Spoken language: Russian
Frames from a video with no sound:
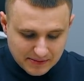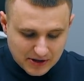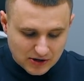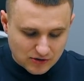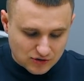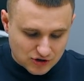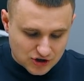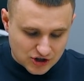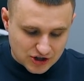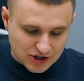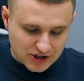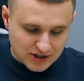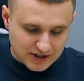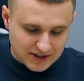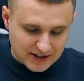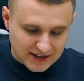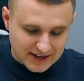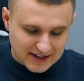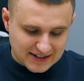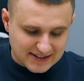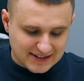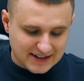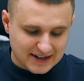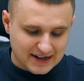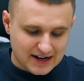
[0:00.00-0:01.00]
мне очень
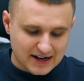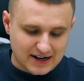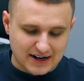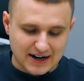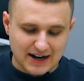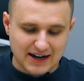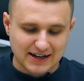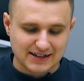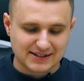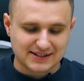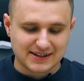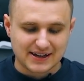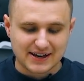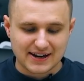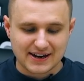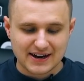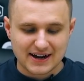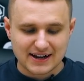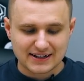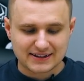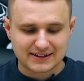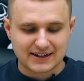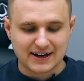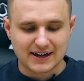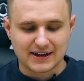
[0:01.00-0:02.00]
интересно, какая
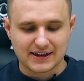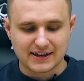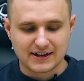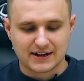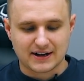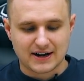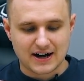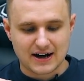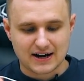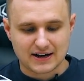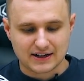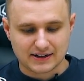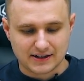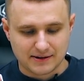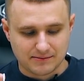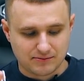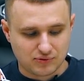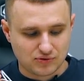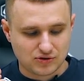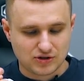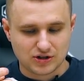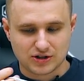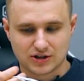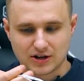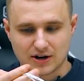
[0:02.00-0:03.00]
зарядка и как она
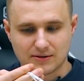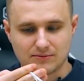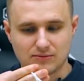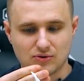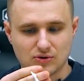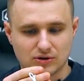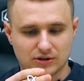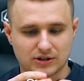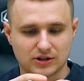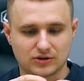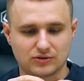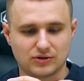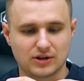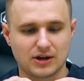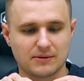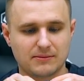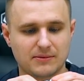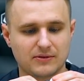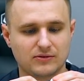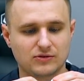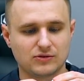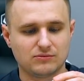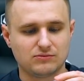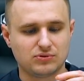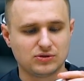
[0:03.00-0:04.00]
будет работать. Но ну, я
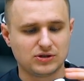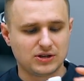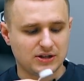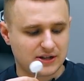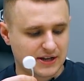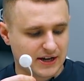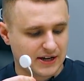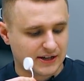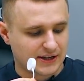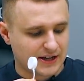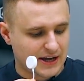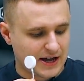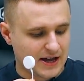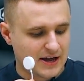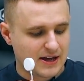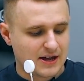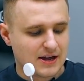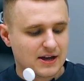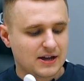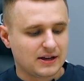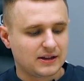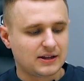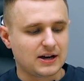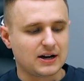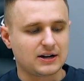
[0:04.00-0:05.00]
имею в виду, будет ли она
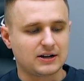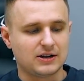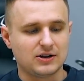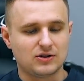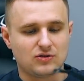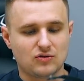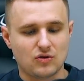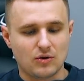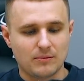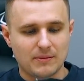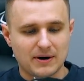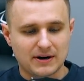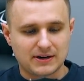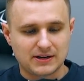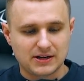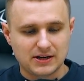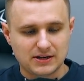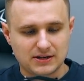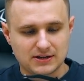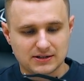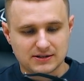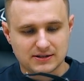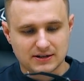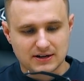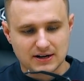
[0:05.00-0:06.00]
так легко
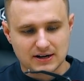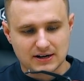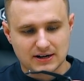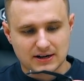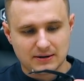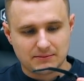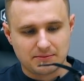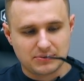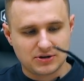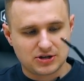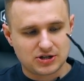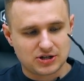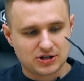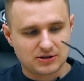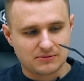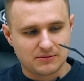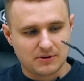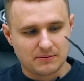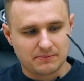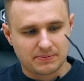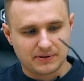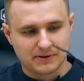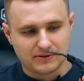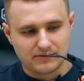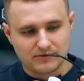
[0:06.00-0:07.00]
магнититься, как к обычным
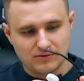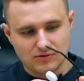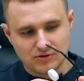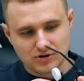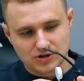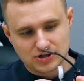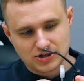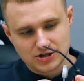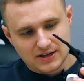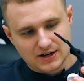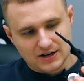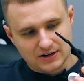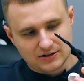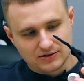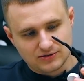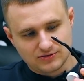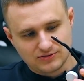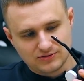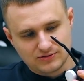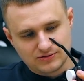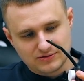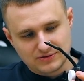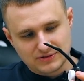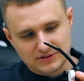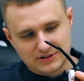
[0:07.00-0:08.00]
Apple Watch. Так,
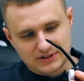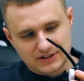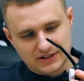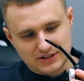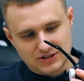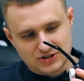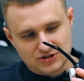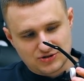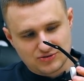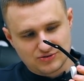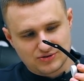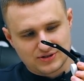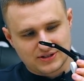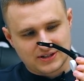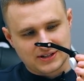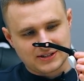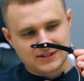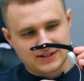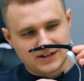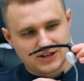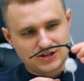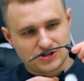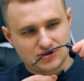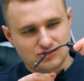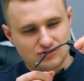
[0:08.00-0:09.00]
ну, хочу
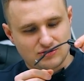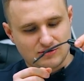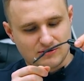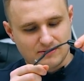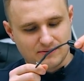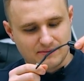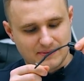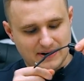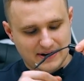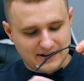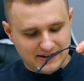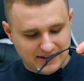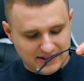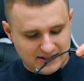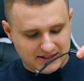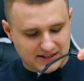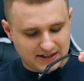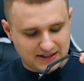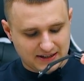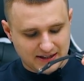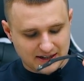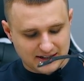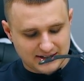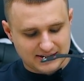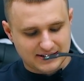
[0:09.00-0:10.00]
сказать, что
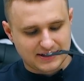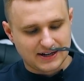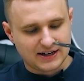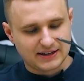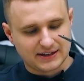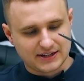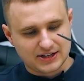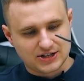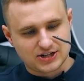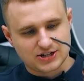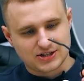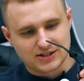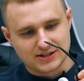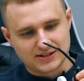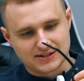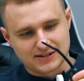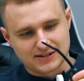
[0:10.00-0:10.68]
магнитик достаточно